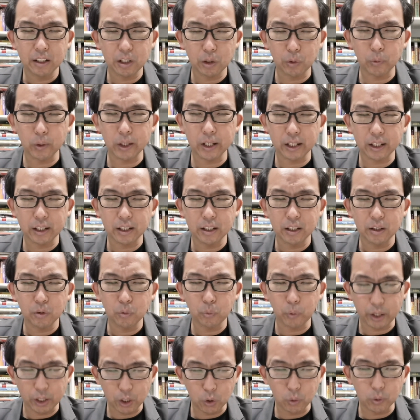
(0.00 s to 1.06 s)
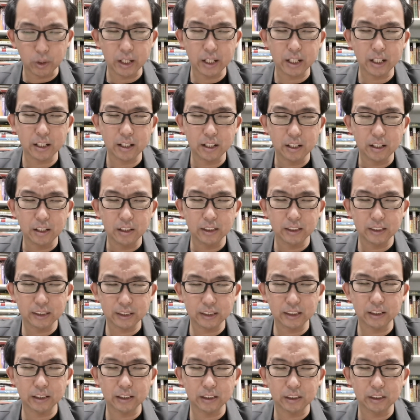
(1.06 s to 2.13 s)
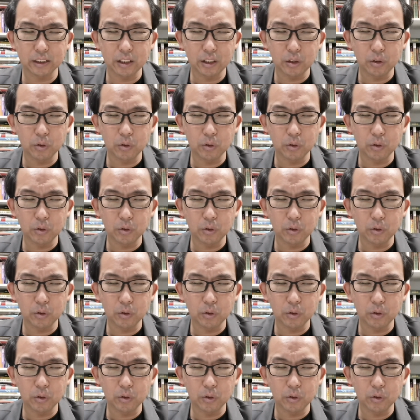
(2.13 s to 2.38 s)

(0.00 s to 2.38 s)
因为唯有你是